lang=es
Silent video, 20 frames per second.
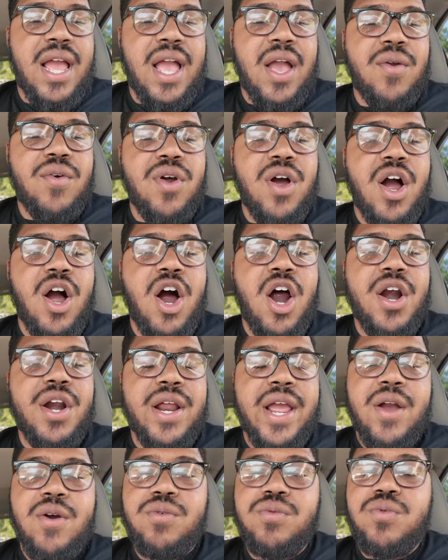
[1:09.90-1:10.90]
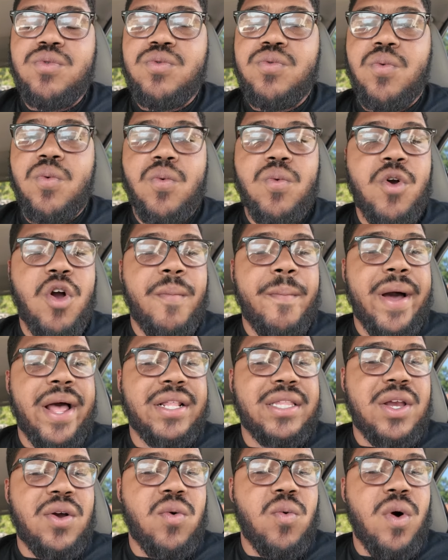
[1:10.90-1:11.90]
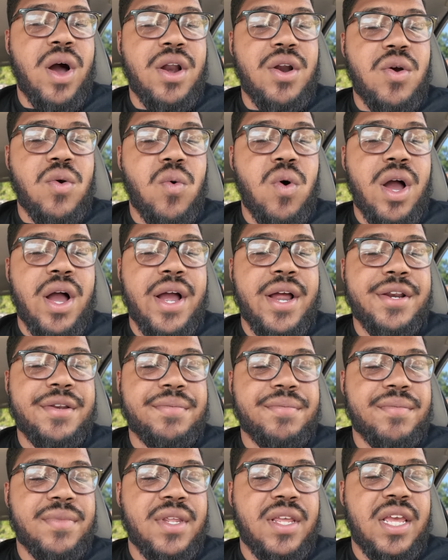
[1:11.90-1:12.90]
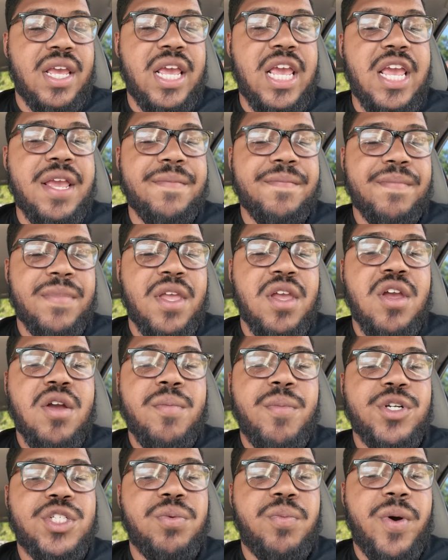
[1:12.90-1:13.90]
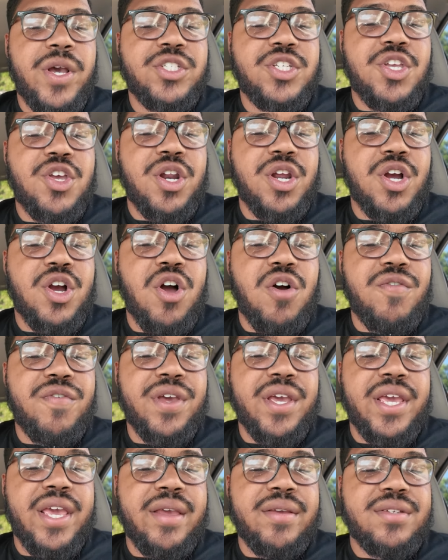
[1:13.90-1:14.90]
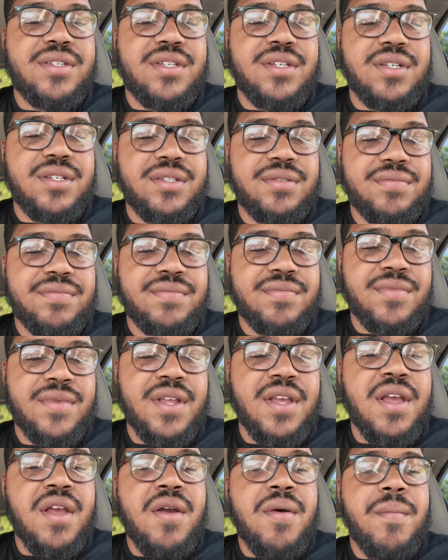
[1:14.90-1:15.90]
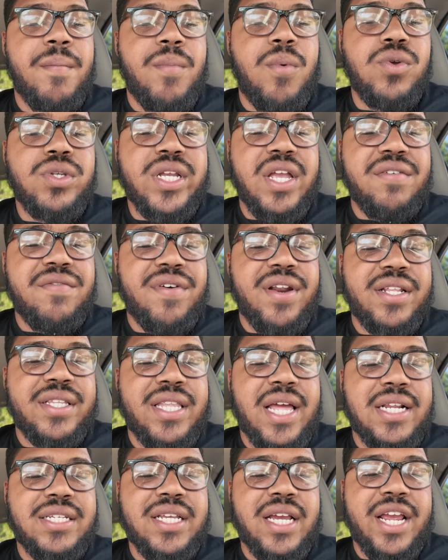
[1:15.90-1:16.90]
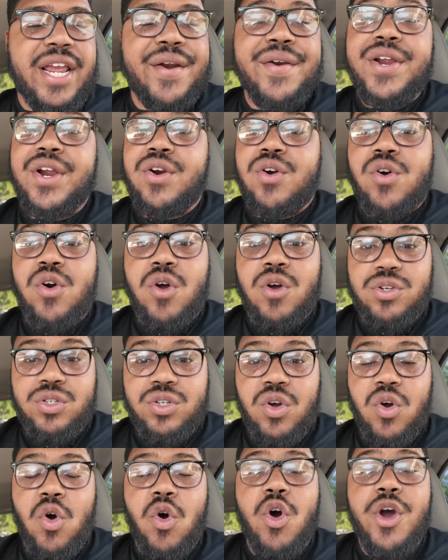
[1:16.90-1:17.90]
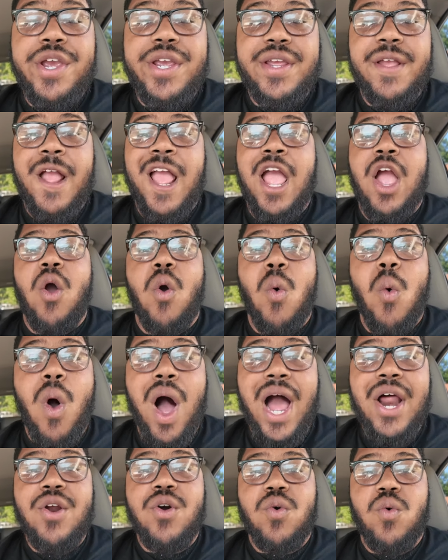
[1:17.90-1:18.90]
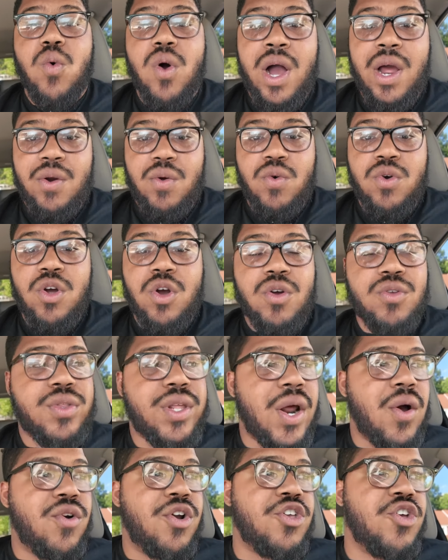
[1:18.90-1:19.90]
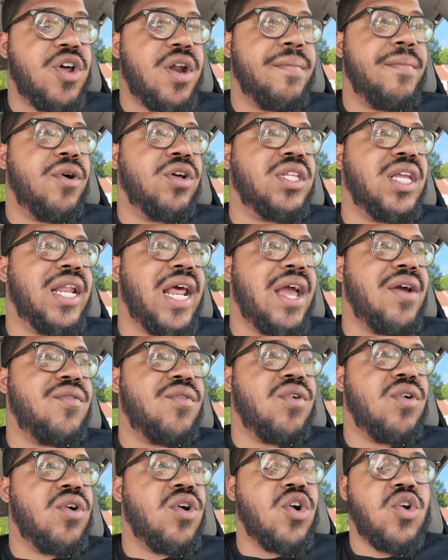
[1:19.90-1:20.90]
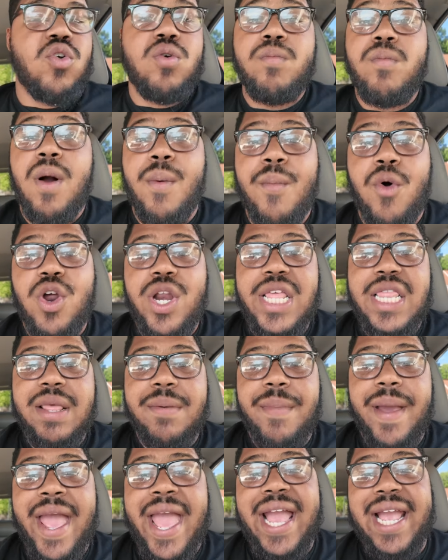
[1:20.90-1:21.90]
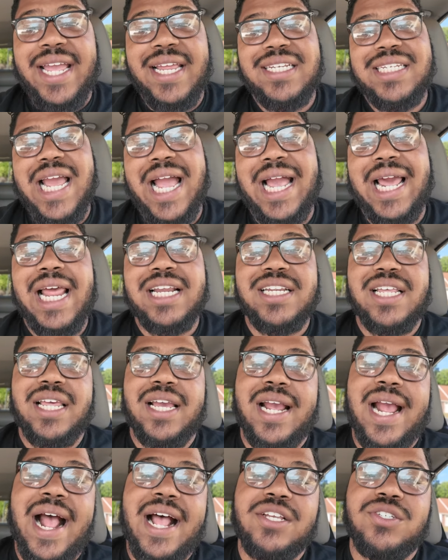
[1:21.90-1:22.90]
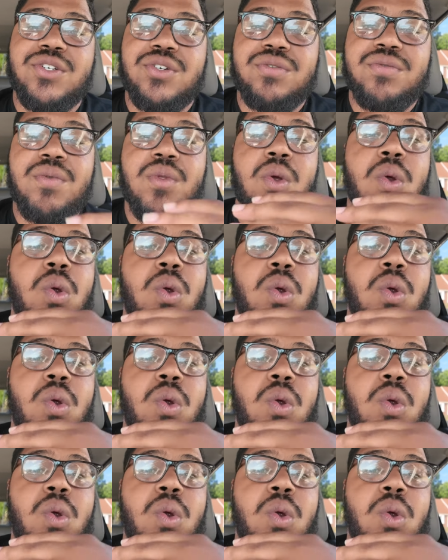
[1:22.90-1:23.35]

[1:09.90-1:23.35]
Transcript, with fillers: en, un, combate one-on-one. Y, por supuesto, señores, Kofi Kingston busca enfrentarse a Karen Cross hoy one-on-one. Uno contra uno, señores, Monday Night Raw, rumba Money in the Bank, ya clash de caso.